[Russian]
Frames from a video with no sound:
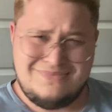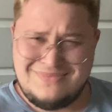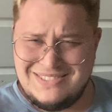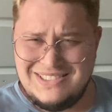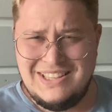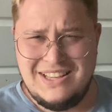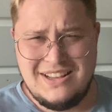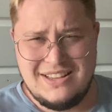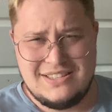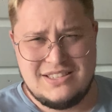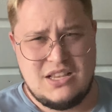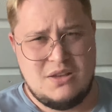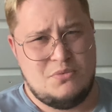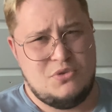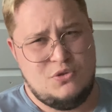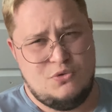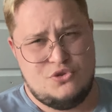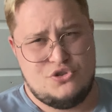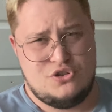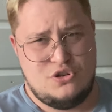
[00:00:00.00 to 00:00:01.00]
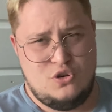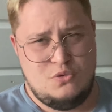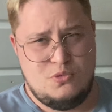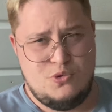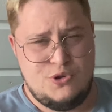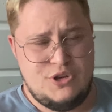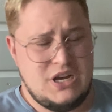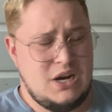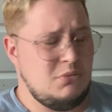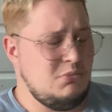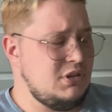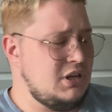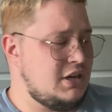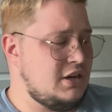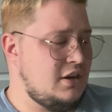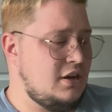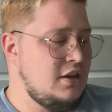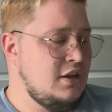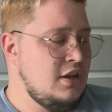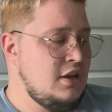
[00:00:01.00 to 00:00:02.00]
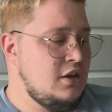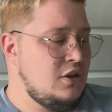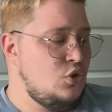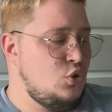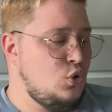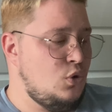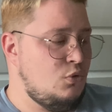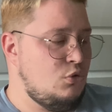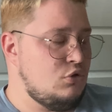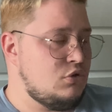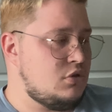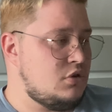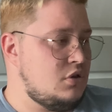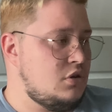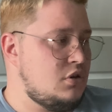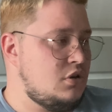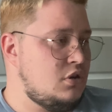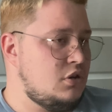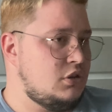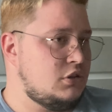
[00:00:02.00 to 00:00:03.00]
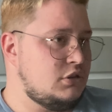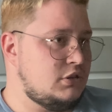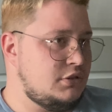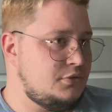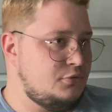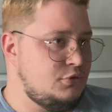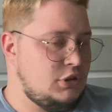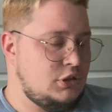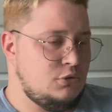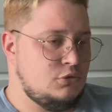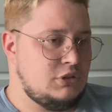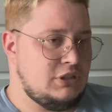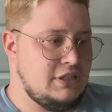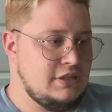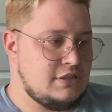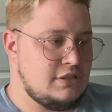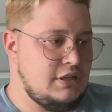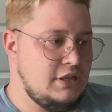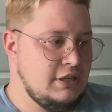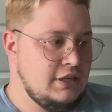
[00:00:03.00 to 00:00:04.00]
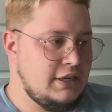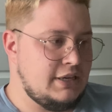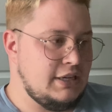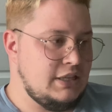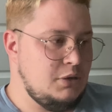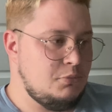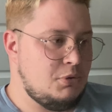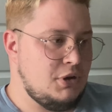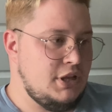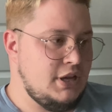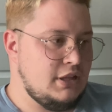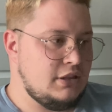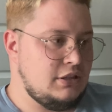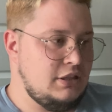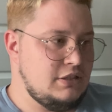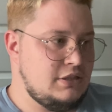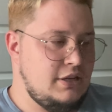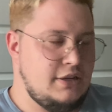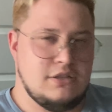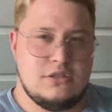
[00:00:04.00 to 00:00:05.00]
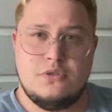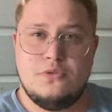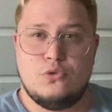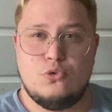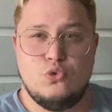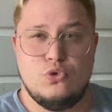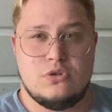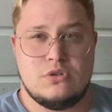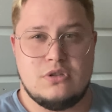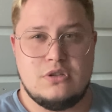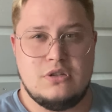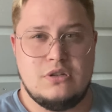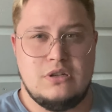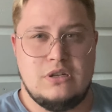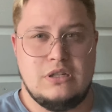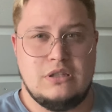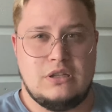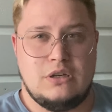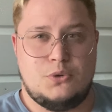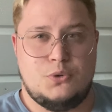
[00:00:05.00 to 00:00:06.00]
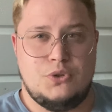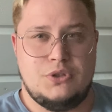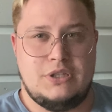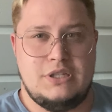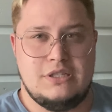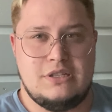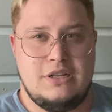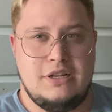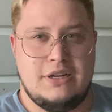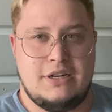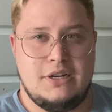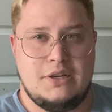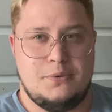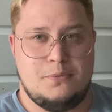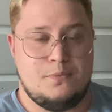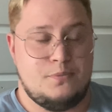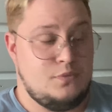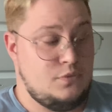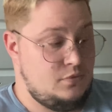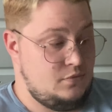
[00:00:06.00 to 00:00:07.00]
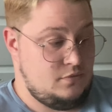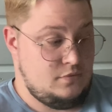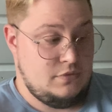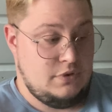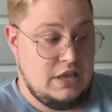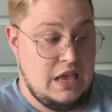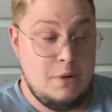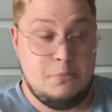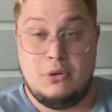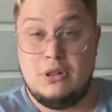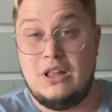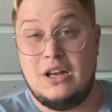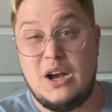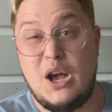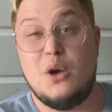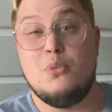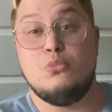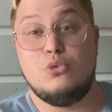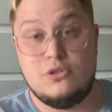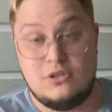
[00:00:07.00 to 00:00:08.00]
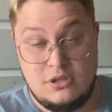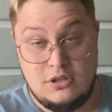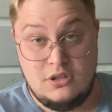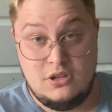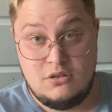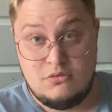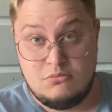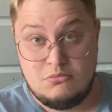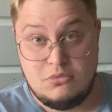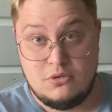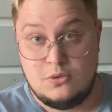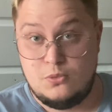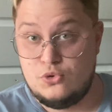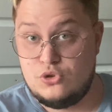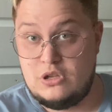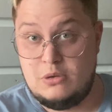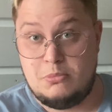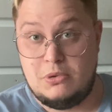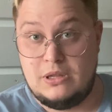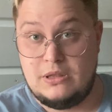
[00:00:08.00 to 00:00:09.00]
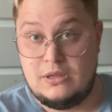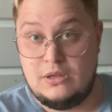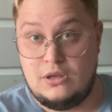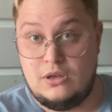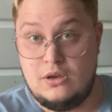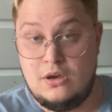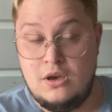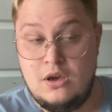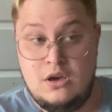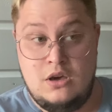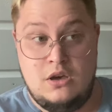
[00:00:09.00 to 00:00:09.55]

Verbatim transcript: я сам не очень люблю яблоко, но вот, э, вот эта вот кислинка, непонятный интересный вкус э, такой кисленькой, я полагаю, бузины, потому что, опять-таки,